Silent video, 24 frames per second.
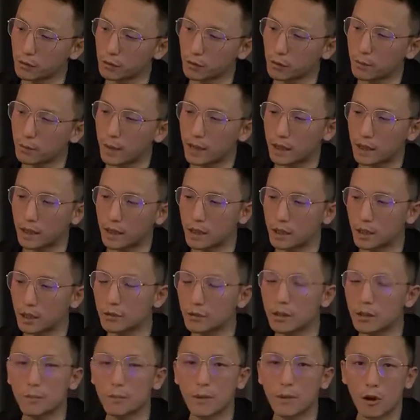当然，
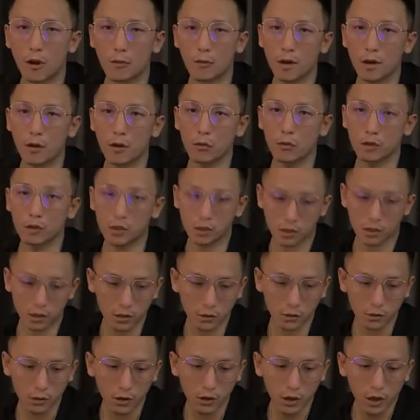你还要和你的上
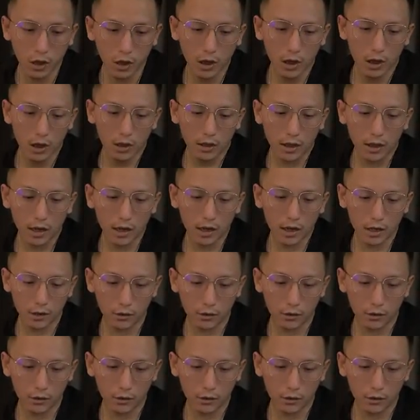级达成共识。